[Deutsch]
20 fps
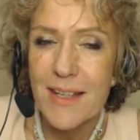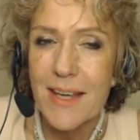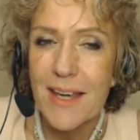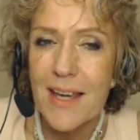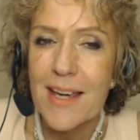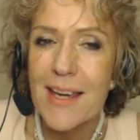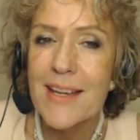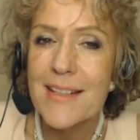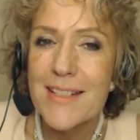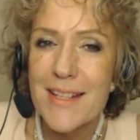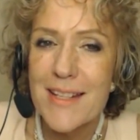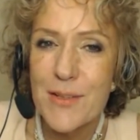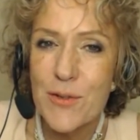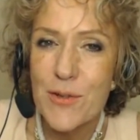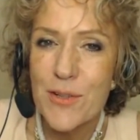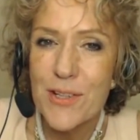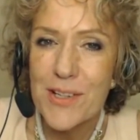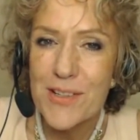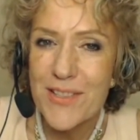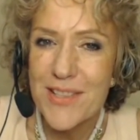Er hat
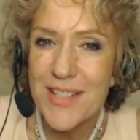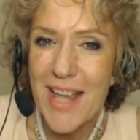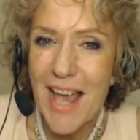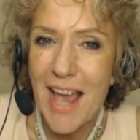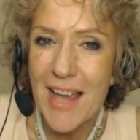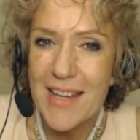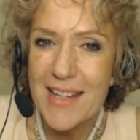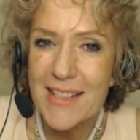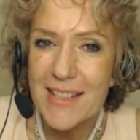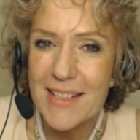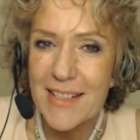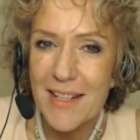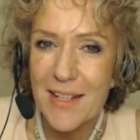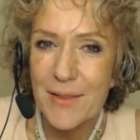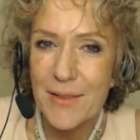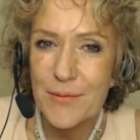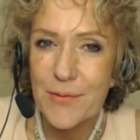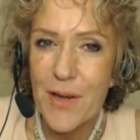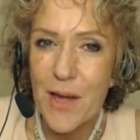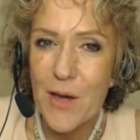jedoch aus eigener
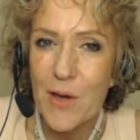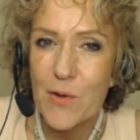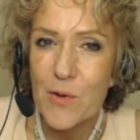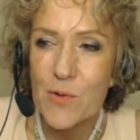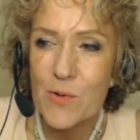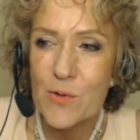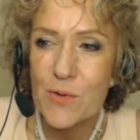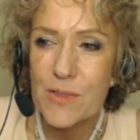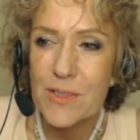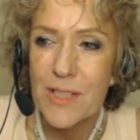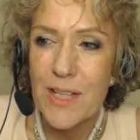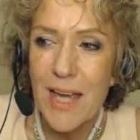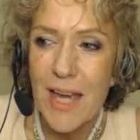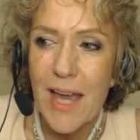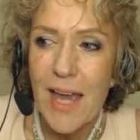Erfahrung